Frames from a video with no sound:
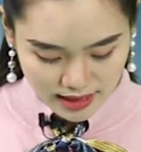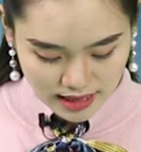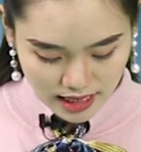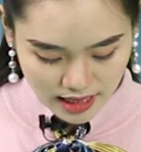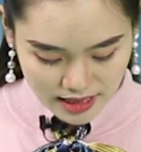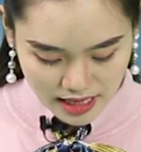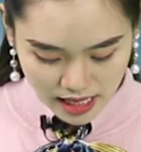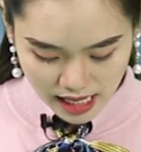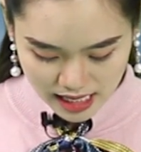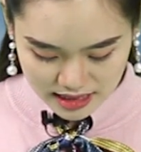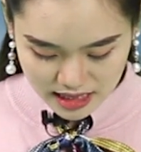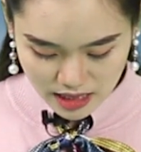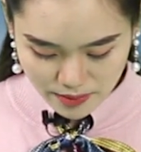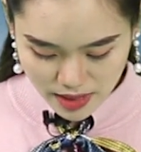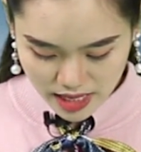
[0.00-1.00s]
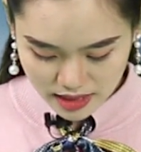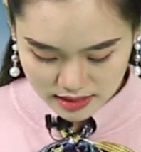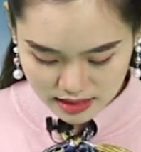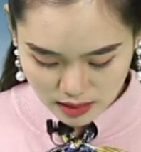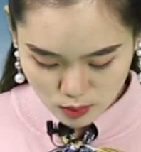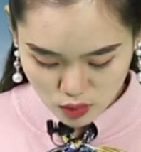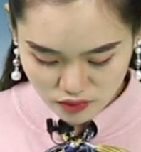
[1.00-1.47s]
Tại ngân hàng ACB,
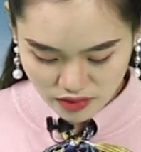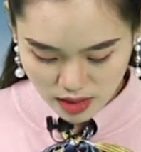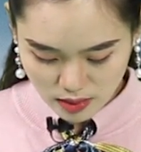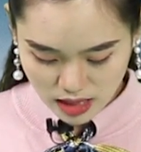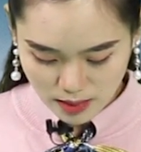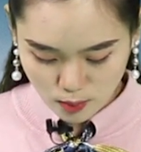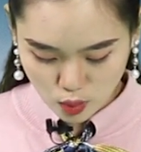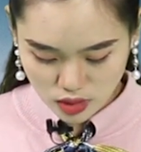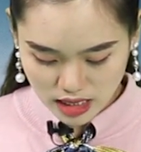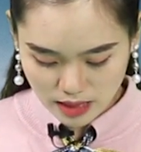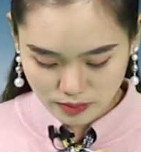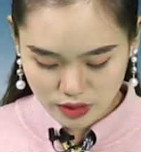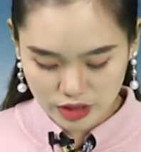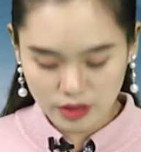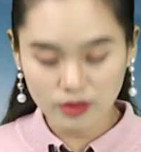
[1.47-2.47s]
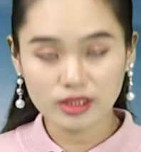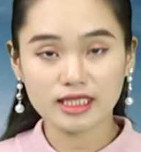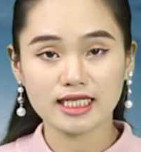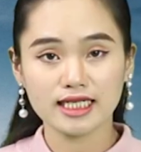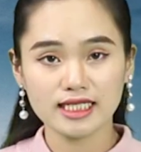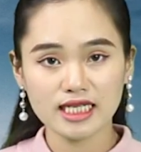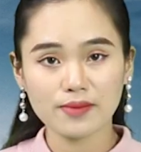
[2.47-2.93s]
giá mua vào là 45 triệu
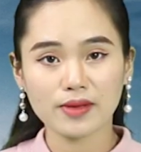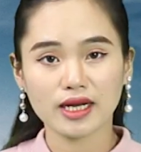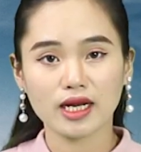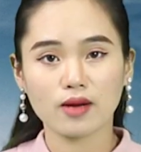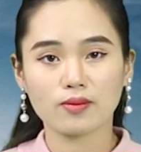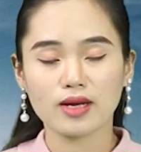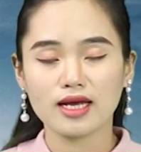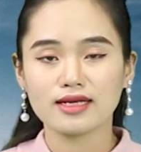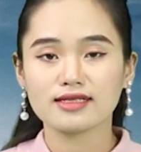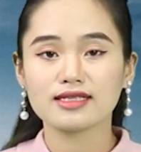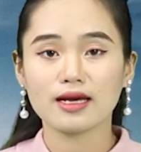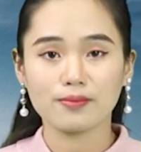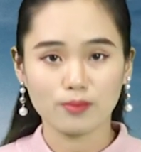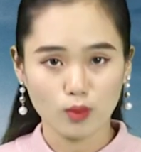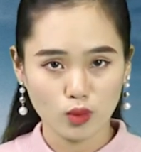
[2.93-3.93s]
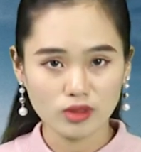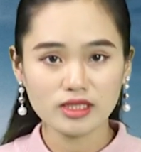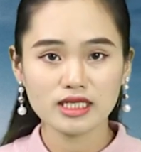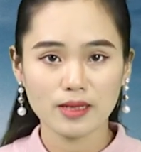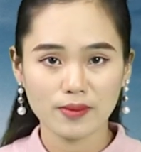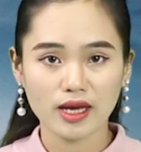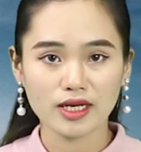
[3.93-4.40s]
900 ngàn đồng, giảm
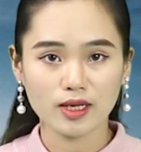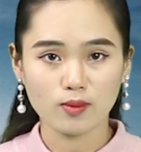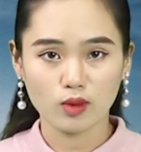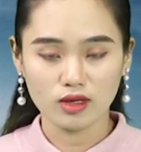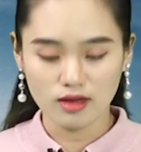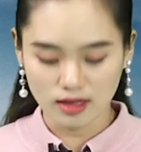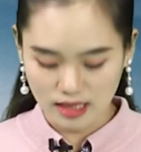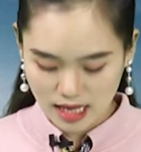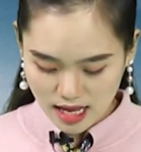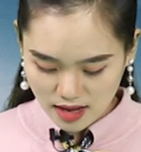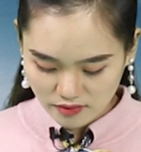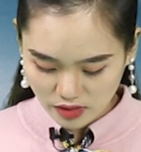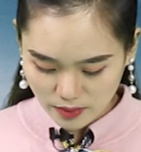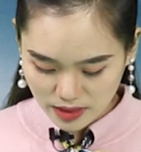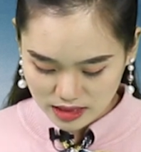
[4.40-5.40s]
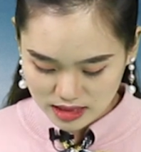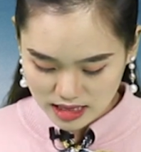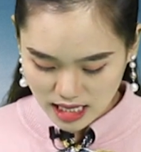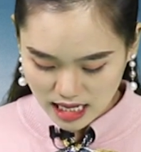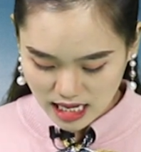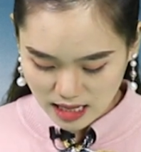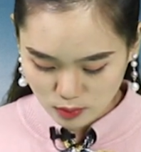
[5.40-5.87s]
400 ngàn đồng một lượng và bán
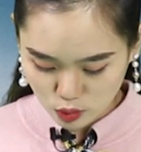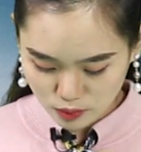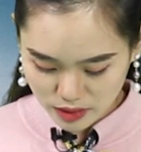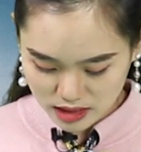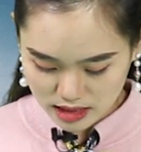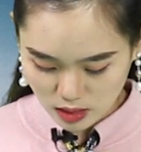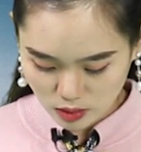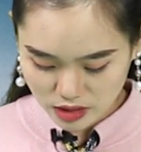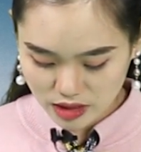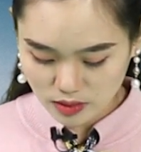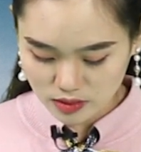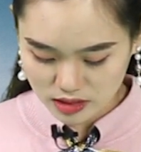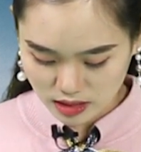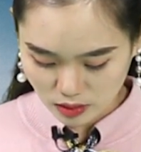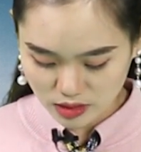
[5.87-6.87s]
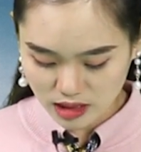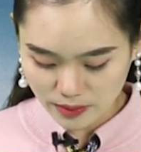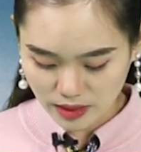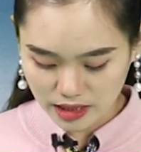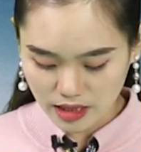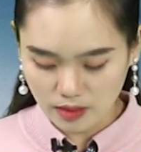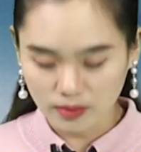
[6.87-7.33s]
ra là 46 triệu 600
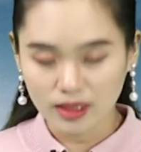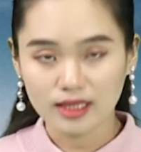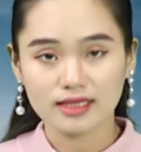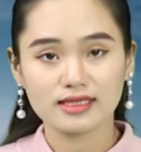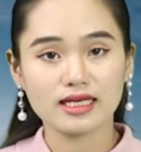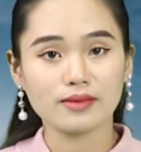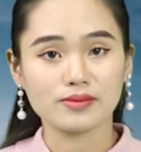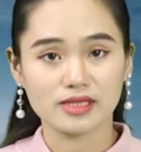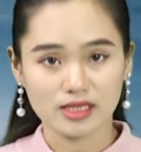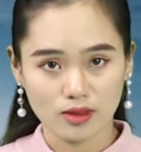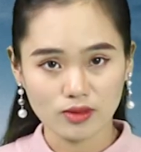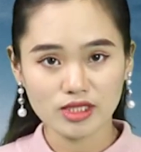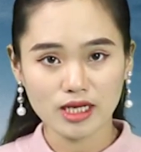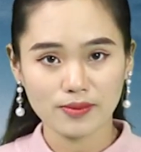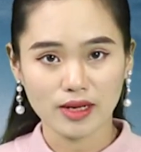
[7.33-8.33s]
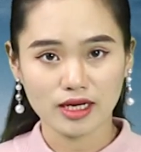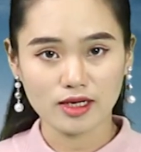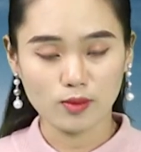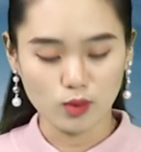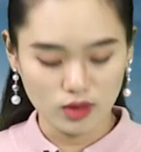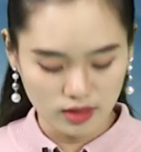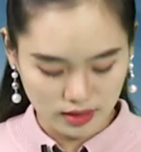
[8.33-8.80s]
ngàn đồng, giảm 600 ngàn
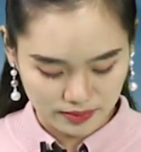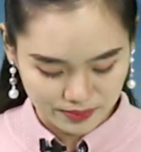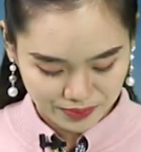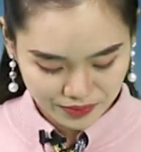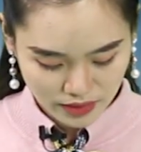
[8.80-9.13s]
đồng một lượng.